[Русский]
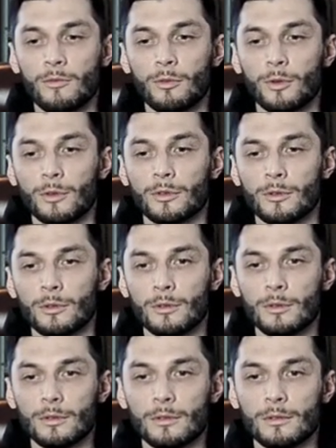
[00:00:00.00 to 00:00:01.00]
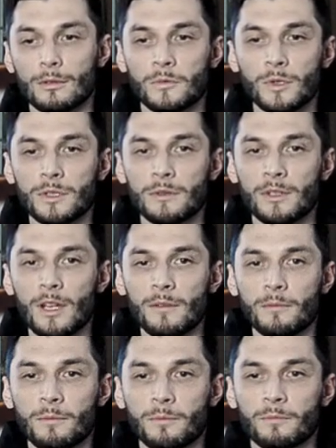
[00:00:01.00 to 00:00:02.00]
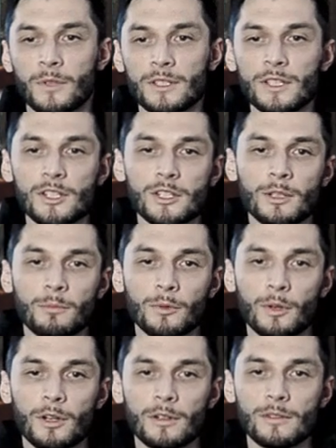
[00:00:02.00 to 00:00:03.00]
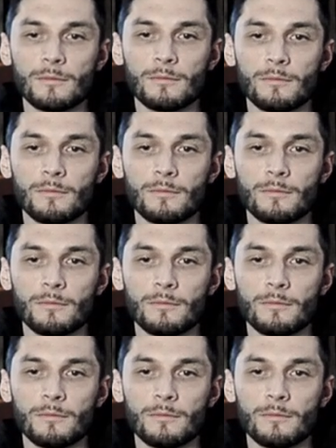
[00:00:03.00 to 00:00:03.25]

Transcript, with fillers: Вот. Но, то есть я достаточно много